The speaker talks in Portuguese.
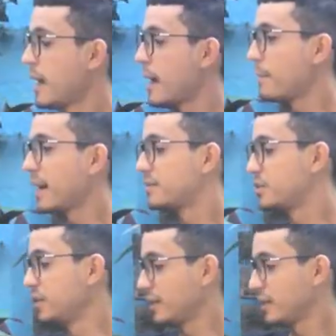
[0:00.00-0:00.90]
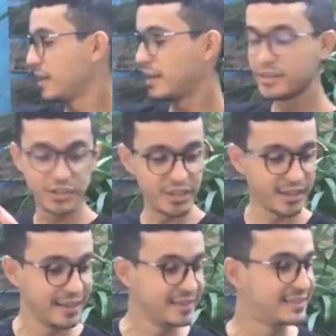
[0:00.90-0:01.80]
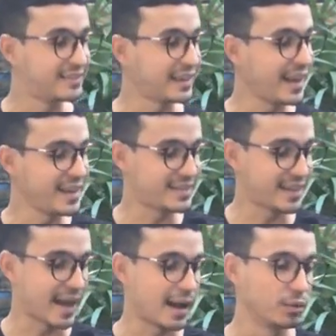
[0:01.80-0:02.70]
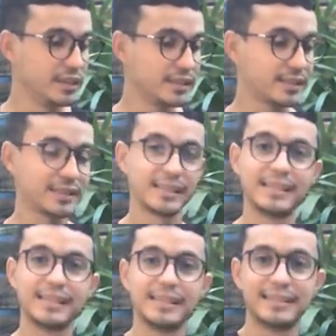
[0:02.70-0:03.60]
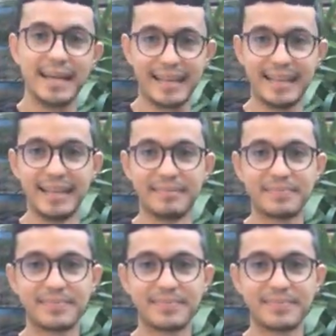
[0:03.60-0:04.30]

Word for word: a partir de três caules daqui.